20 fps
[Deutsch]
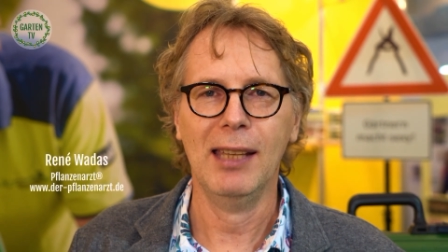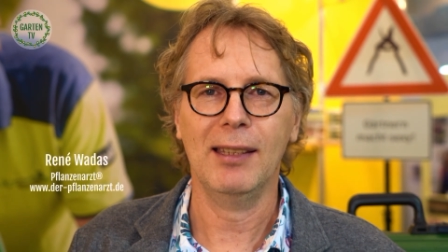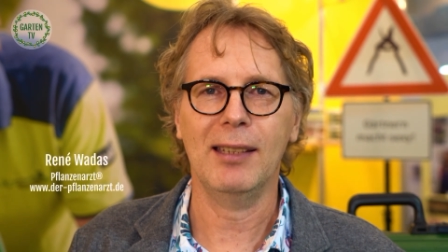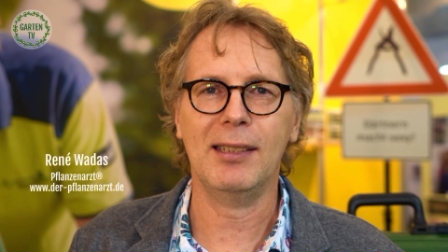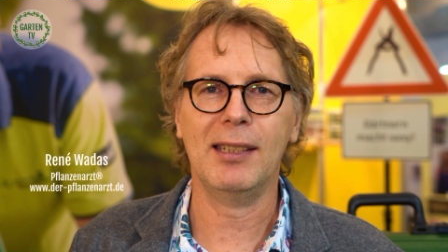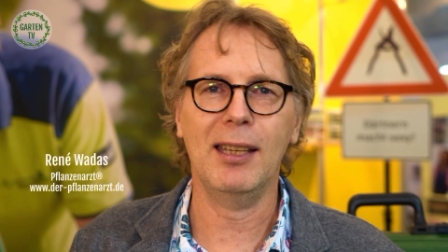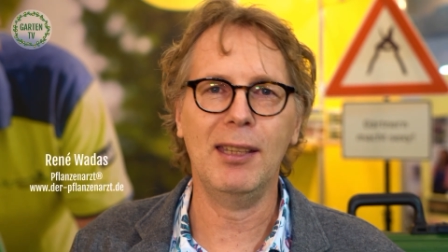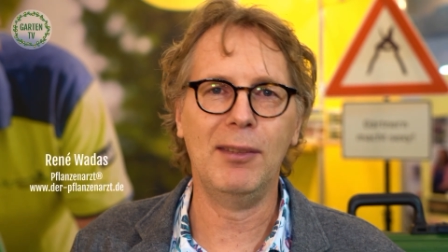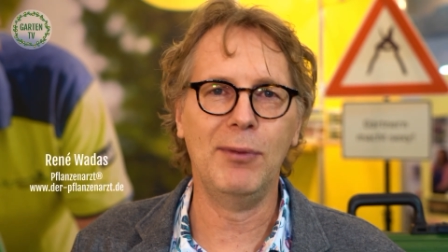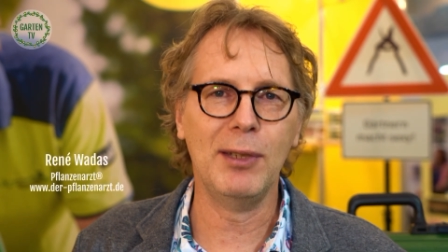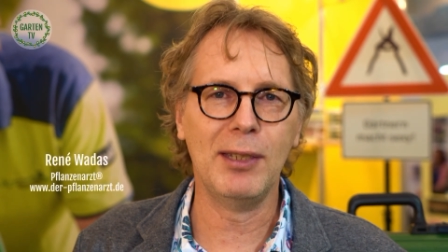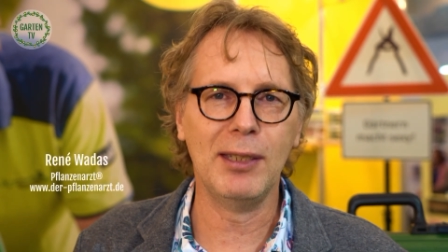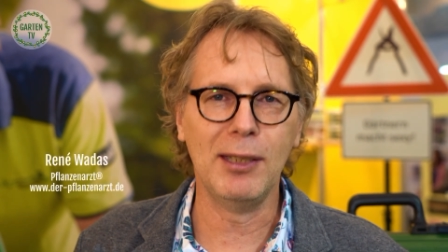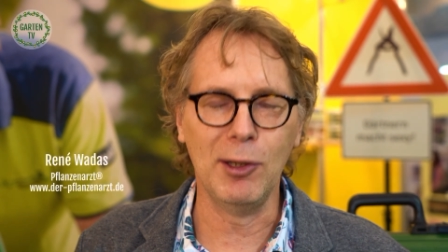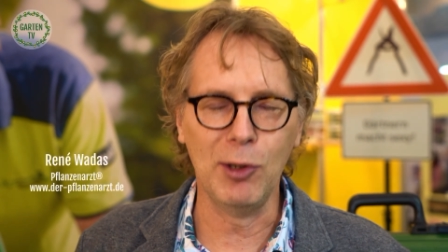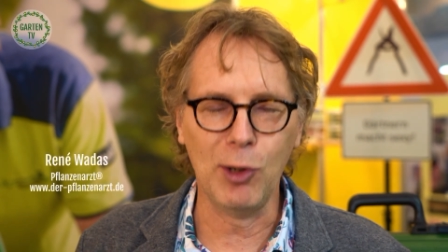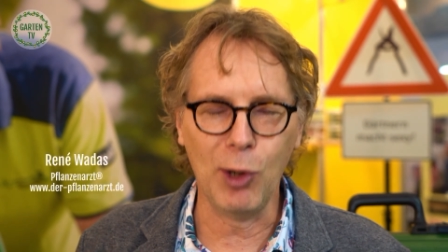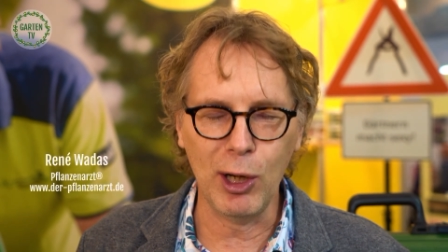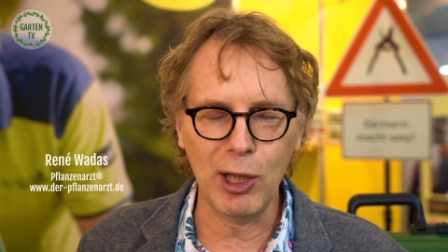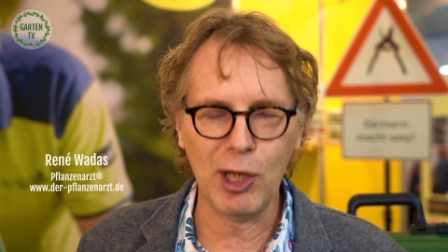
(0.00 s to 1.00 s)
das heißt wir sind
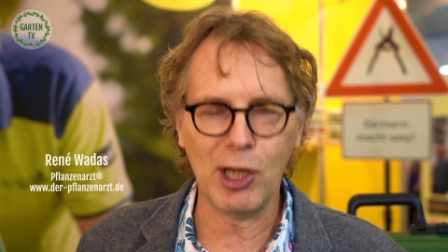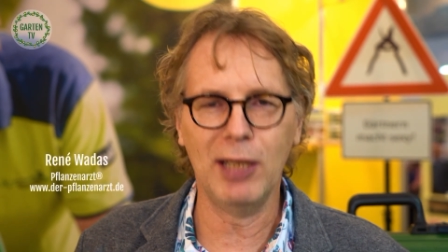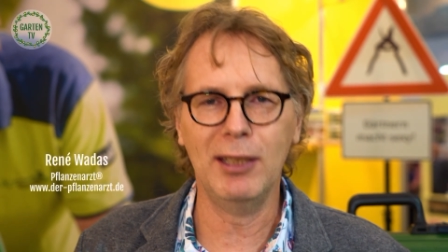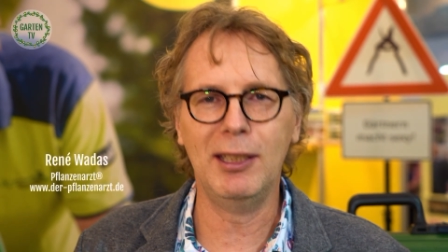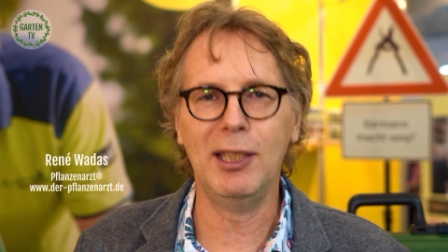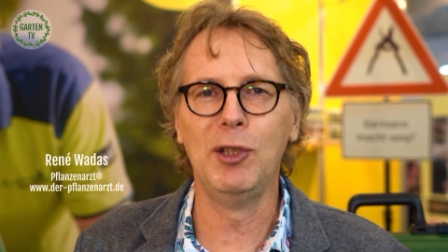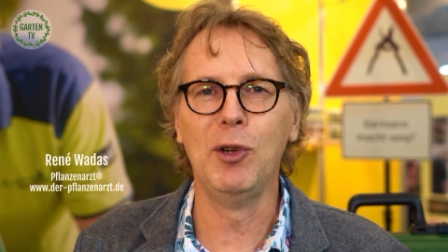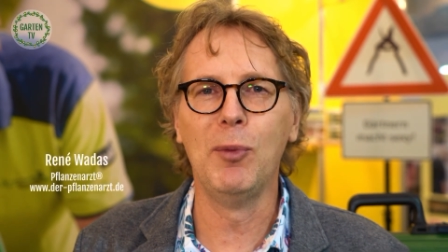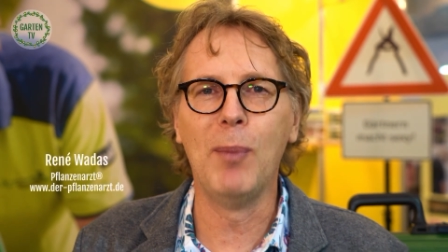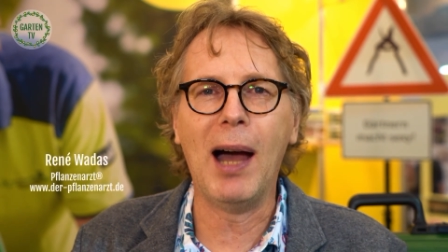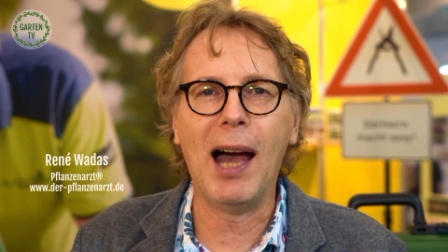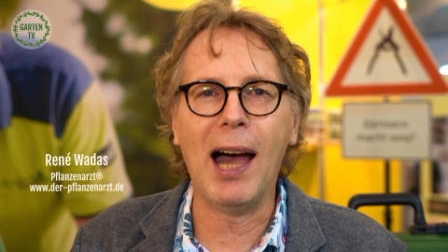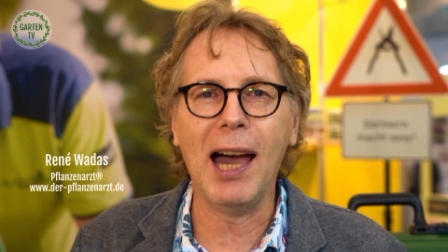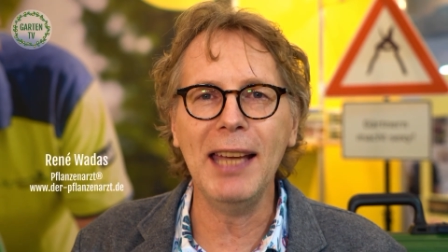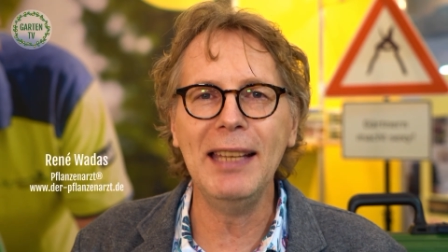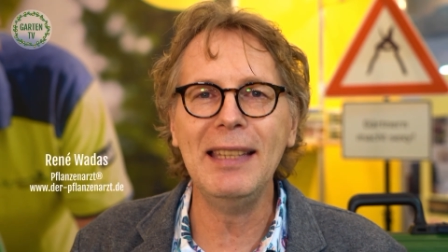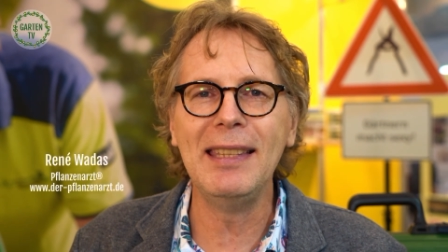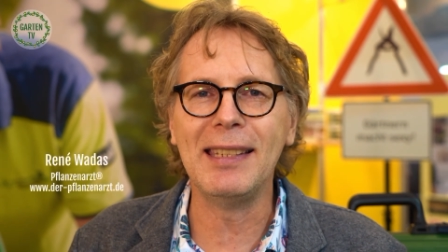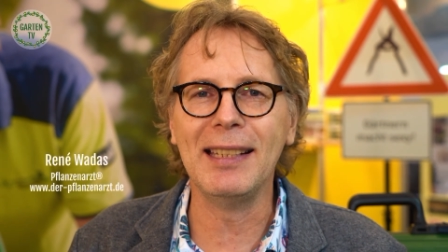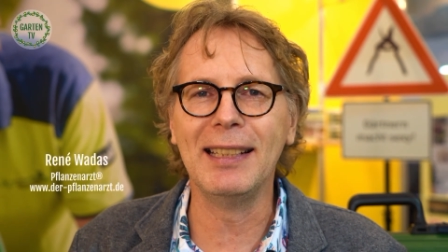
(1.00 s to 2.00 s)
in Deutschland die Nummer
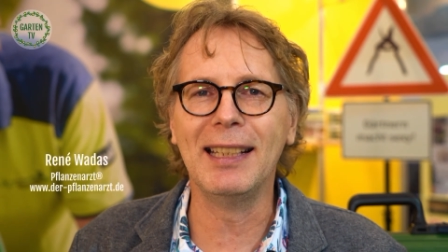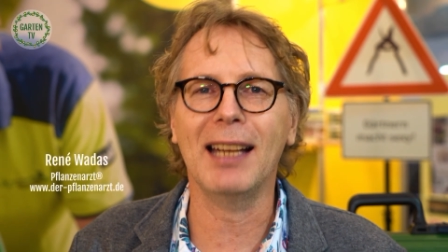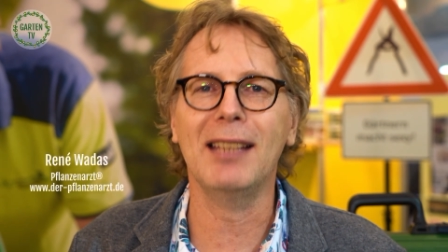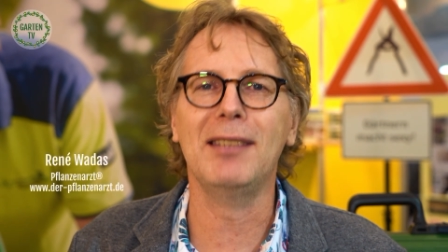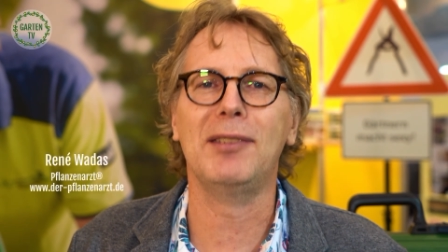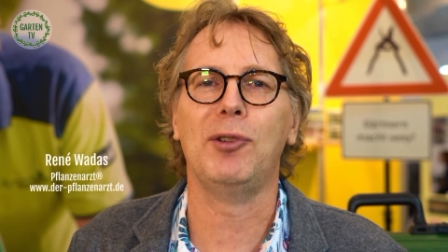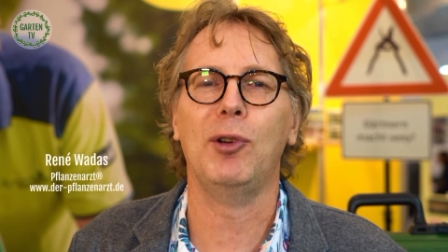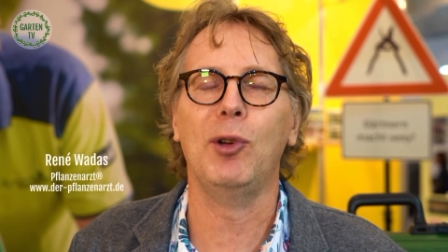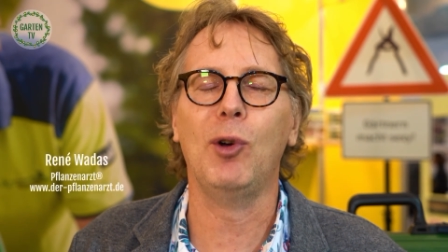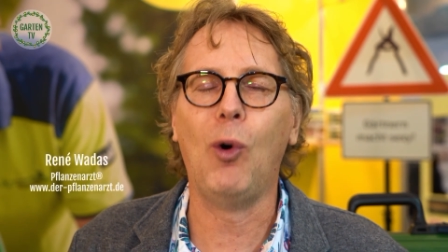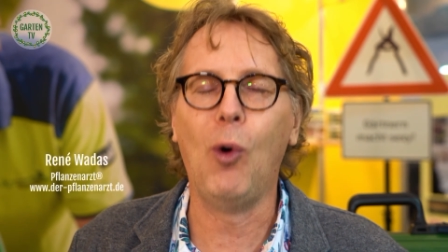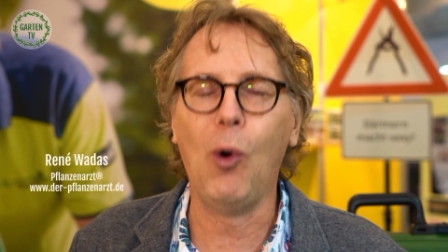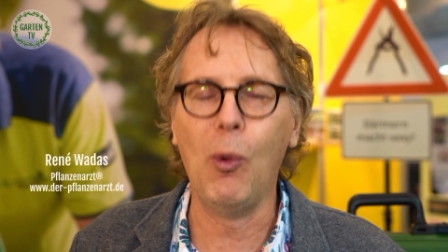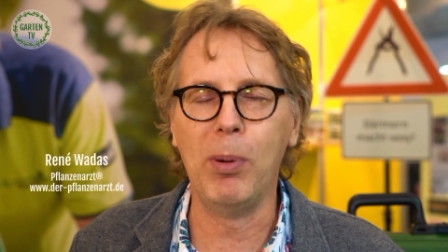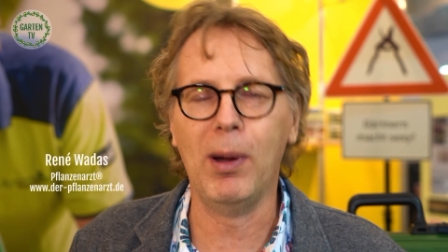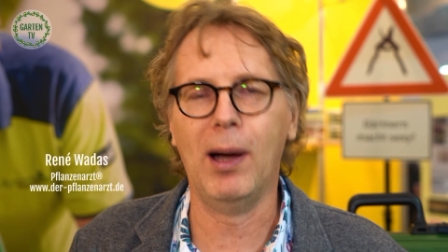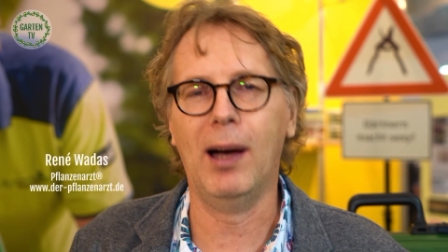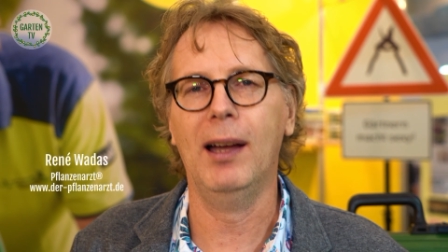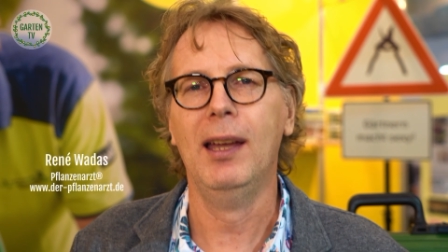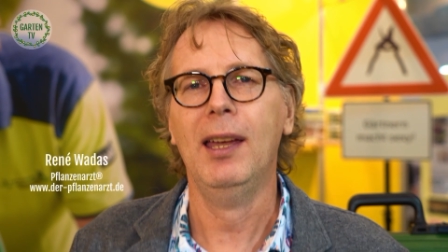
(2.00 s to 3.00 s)
1 in ganz
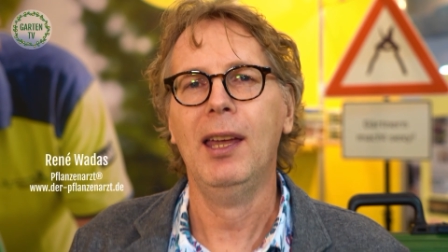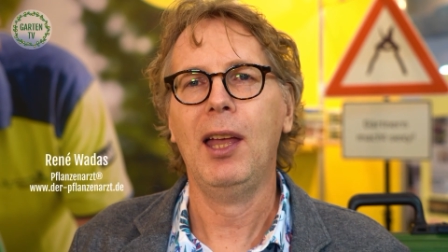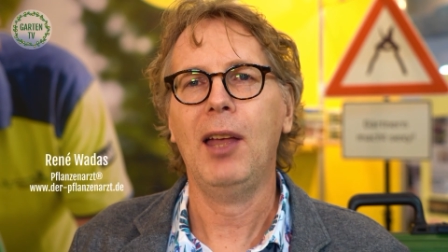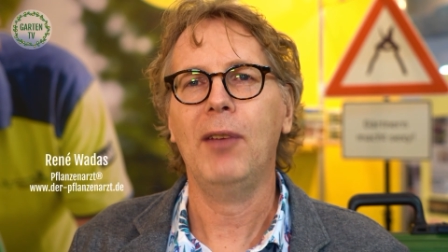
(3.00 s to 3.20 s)
Europa,